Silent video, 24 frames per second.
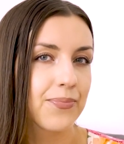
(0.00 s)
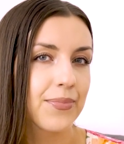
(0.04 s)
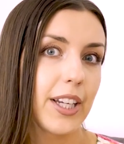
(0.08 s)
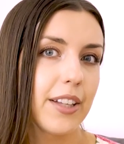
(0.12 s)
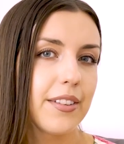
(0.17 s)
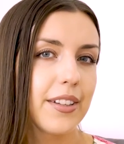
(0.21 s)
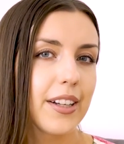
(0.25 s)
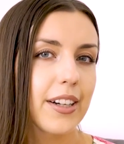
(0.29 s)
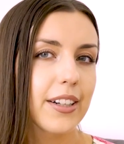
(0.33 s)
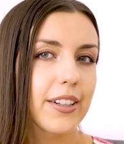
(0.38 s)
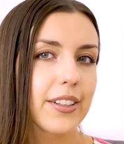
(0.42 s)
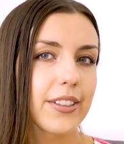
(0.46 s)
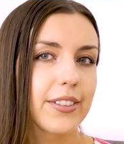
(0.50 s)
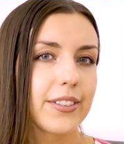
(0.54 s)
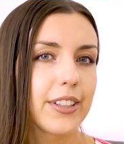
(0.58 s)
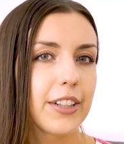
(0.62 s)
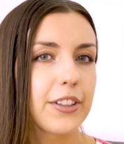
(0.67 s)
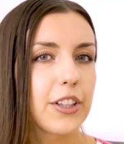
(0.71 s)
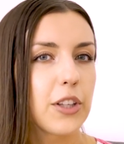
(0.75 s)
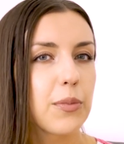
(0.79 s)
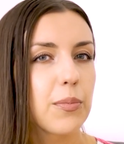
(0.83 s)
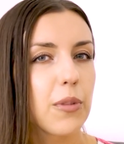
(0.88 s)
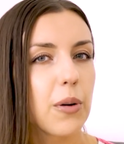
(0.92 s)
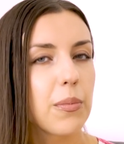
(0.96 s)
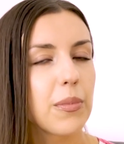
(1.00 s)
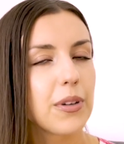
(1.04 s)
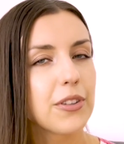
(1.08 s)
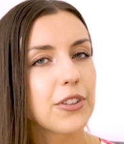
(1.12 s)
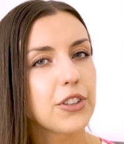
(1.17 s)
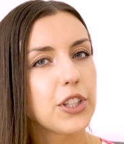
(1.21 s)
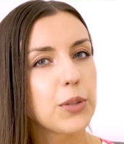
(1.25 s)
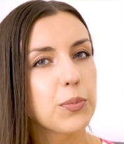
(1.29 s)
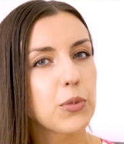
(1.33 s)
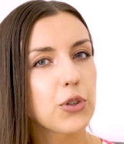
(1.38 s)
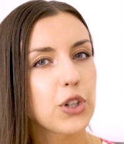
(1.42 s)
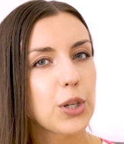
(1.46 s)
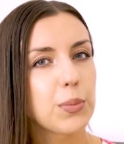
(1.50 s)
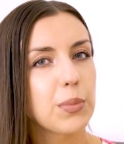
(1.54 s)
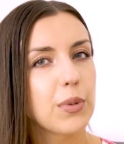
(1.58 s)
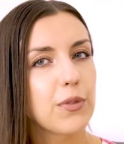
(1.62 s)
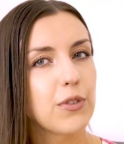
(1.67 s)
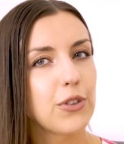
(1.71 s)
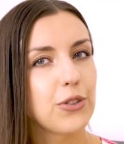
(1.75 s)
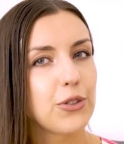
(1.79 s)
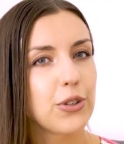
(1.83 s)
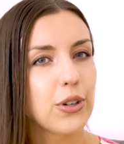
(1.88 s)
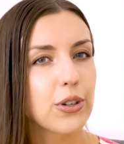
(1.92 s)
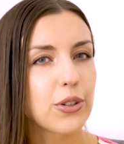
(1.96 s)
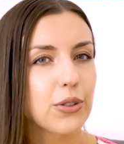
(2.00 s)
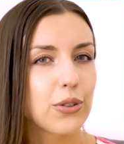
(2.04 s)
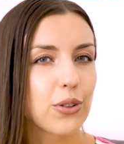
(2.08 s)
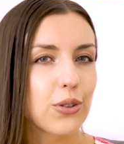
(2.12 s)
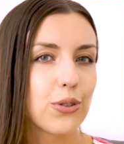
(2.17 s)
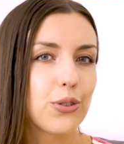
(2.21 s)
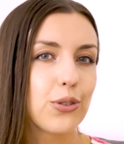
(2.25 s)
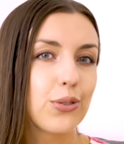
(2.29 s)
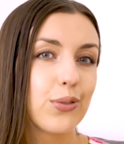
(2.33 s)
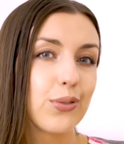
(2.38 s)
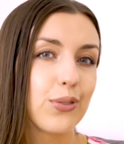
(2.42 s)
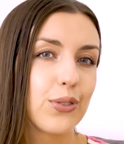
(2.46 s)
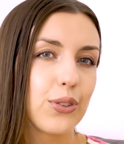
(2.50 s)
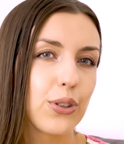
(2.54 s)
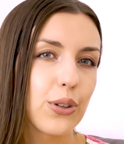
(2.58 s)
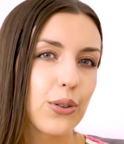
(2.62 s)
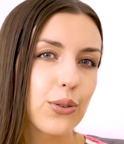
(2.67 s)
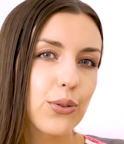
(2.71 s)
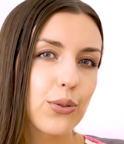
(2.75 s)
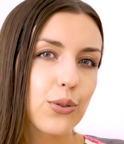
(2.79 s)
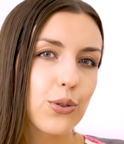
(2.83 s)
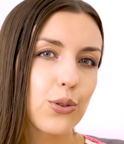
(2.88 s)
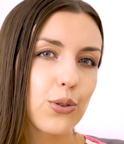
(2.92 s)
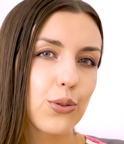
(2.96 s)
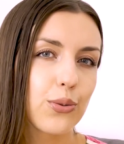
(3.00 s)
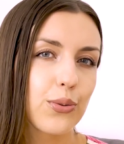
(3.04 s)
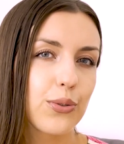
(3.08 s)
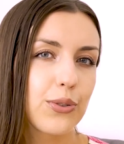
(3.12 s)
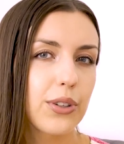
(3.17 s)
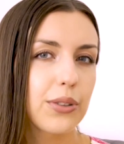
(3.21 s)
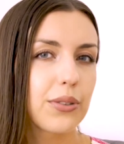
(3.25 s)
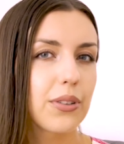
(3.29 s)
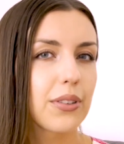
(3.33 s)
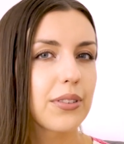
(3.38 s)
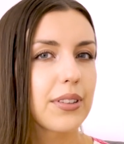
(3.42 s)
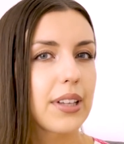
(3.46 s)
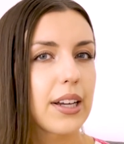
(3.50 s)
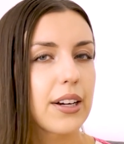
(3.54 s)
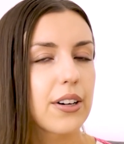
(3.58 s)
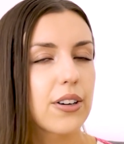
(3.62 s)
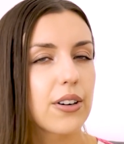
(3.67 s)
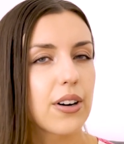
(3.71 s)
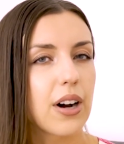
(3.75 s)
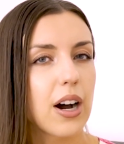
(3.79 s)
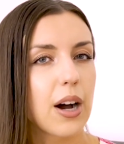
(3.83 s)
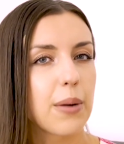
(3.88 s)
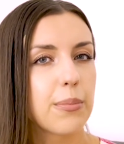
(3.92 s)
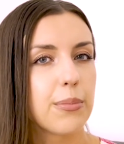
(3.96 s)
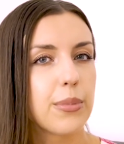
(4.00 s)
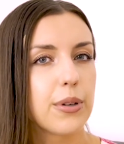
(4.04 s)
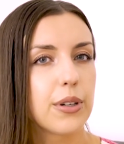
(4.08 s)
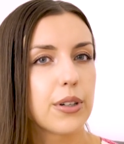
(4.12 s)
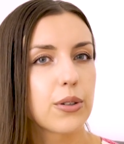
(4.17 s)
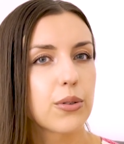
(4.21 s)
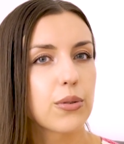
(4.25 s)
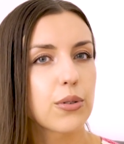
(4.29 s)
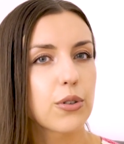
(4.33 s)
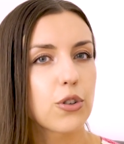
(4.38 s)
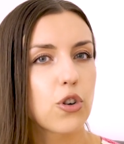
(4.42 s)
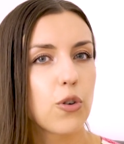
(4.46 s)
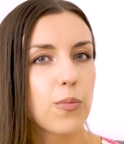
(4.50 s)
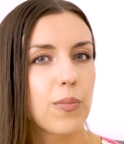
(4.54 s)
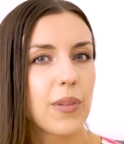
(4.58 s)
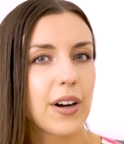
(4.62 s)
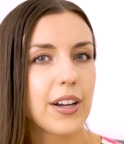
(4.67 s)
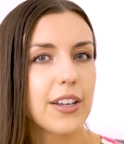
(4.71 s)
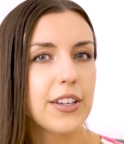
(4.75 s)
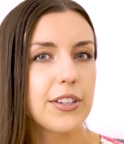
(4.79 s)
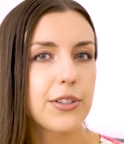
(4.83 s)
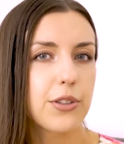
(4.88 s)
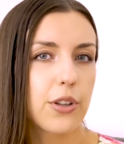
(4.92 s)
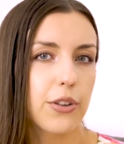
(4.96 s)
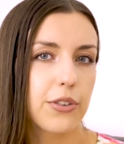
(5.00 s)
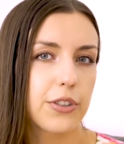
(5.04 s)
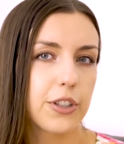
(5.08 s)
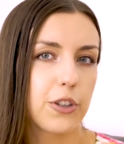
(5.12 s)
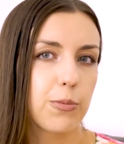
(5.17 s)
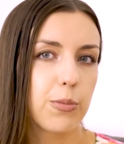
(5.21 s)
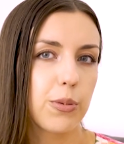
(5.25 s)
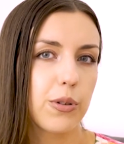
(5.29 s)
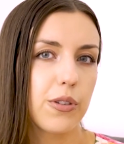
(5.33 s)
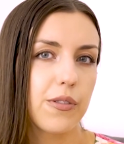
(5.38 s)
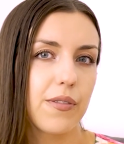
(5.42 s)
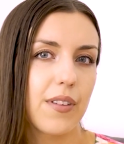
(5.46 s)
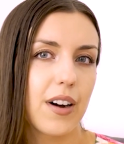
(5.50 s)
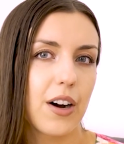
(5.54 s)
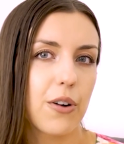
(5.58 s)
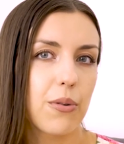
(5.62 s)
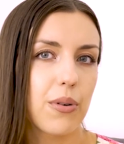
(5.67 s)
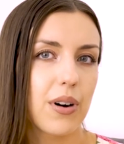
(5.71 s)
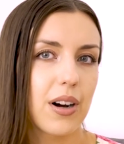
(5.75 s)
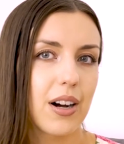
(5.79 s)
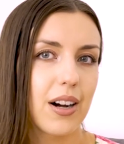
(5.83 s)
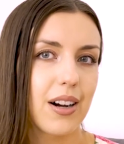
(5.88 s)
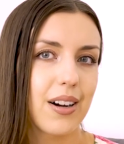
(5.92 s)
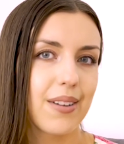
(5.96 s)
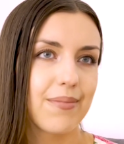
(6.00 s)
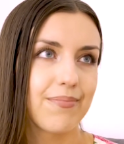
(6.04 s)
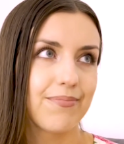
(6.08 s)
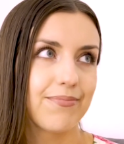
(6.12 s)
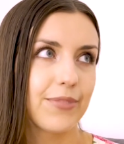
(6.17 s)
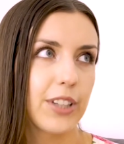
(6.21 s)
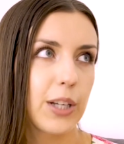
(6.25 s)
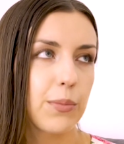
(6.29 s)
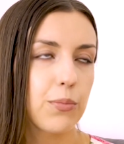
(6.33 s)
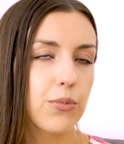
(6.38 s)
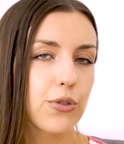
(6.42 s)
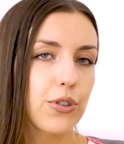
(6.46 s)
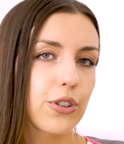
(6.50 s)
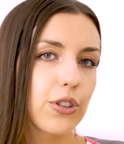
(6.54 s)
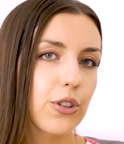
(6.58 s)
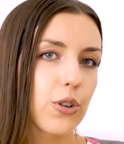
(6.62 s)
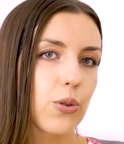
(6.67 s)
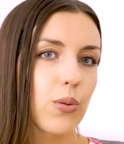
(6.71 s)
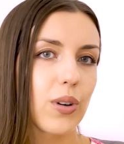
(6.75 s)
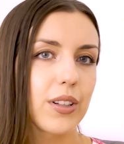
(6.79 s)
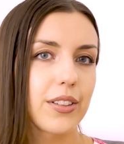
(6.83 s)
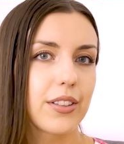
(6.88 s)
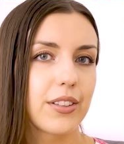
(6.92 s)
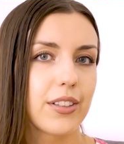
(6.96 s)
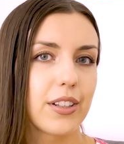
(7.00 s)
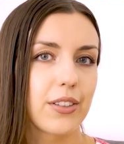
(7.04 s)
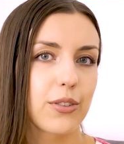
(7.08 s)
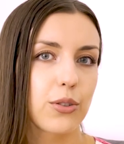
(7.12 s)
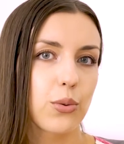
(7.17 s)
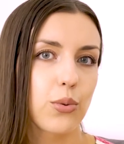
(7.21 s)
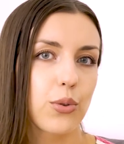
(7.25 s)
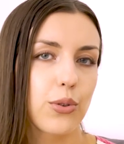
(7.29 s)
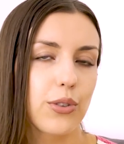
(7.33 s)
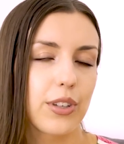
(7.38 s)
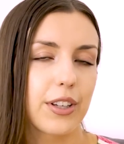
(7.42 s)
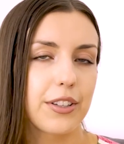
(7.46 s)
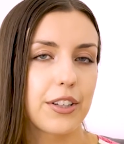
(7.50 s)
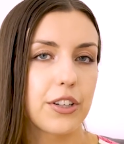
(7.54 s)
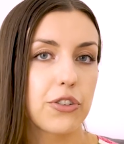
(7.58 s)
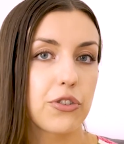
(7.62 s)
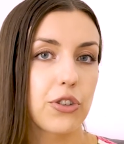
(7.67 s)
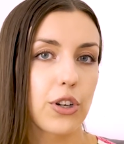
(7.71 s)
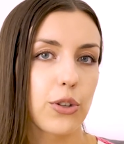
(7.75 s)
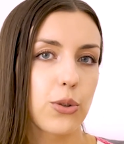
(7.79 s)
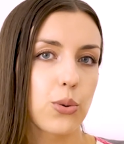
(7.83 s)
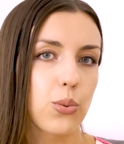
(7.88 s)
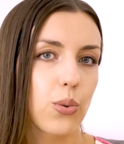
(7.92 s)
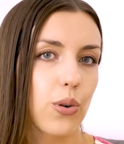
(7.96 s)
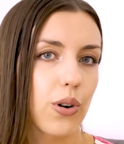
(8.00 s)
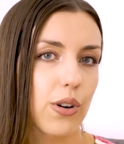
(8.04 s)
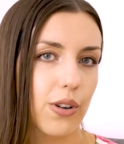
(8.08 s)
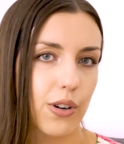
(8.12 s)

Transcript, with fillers: Jednak na ten moment nie możemy wyciągnąć wniosków co do tego, aby kurkuma istotnie wpływała na przykład na skrócenie czasu